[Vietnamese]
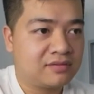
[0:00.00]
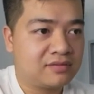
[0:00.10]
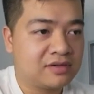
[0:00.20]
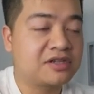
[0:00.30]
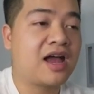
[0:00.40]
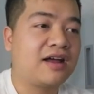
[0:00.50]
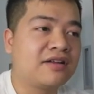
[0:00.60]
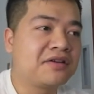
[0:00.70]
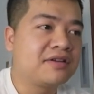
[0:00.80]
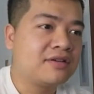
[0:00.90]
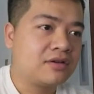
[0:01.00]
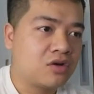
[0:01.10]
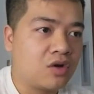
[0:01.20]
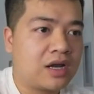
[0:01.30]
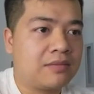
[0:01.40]
Được chưa ạ?
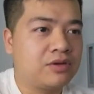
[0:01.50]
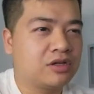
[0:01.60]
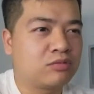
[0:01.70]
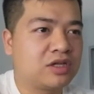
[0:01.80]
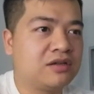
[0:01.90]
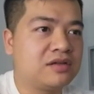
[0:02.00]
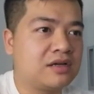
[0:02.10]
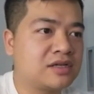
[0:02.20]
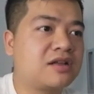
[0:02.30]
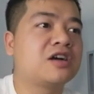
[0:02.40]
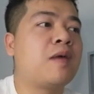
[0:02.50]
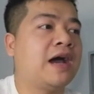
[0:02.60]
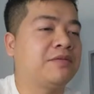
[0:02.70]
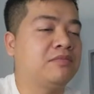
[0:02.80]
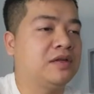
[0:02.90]
Đó là những thông tin rất cơ
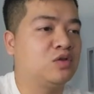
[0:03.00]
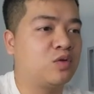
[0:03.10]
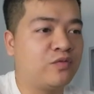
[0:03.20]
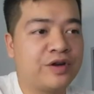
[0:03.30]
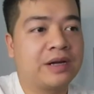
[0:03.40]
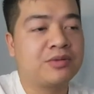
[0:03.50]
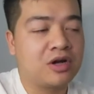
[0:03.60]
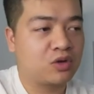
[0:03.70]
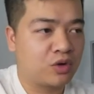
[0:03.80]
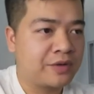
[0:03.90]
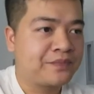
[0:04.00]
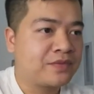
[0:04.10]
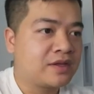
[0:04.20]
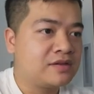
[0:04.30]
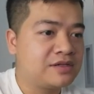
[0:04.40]
bản mà tôi cũng vừa nắm được thôi.
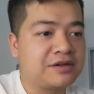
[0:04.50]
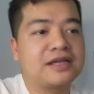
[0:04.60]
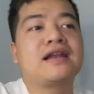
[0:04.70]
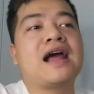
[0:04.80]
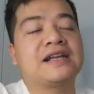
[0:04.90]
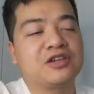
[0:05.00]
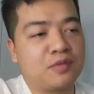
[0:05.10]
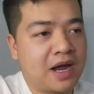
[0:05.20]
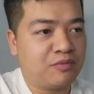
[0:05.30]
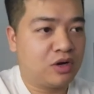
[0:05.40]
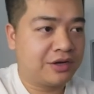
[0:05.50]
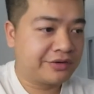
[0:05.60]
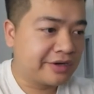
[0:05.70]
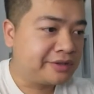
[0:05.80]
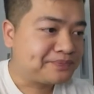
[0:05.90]
Xin được nhắc lại cho các bạn một lần
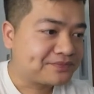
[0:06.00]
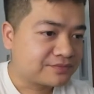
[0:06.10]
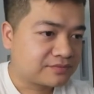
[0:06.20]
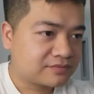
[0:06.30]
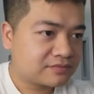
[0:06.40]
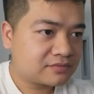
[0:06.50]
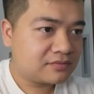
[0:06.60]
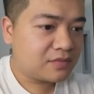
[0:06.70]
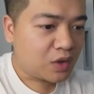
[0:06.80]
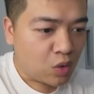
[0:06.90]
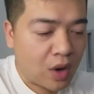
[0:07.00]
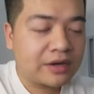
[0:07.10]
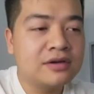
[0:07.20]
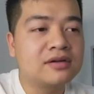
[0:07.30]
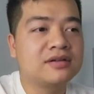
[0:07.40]
nữa.
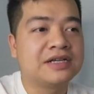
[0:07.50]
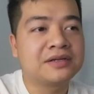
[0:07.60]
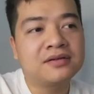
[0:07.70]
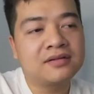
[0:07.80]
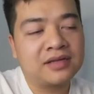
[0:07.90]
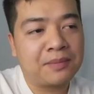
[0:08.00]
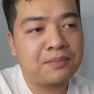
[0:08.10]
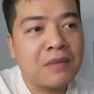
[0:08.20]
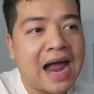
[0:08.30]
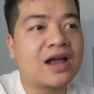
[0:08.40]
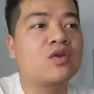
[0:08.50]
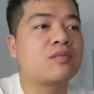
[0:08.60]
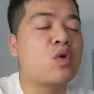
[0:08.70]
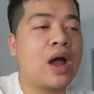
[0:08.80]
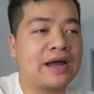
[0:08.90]
Hoàng Đức đến thăm 3 câu lạc
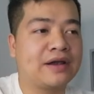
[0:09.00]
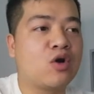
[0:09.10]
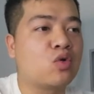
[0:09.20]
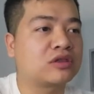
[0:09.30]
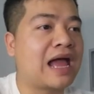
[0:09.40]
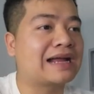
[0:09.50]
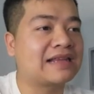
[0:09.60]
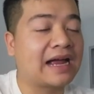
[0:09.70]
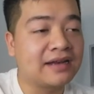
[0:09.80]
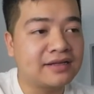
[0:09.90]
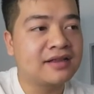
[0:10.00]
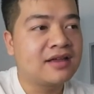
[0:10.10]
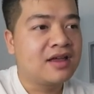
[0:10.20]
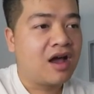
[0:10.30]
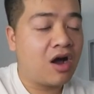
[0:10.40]
bộ hàng đầu tại Thái League
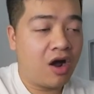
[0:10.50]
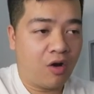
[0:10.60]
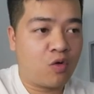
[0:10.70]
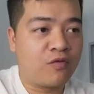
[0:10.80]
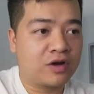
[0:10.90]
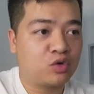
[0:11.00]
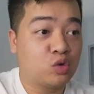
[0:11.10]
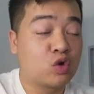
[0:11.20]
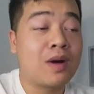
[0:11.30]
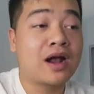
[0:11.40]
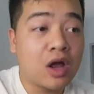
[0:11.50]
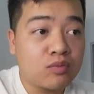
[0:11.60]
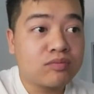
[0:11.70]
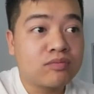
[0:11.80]
ở khu vực thủ đô Bangkok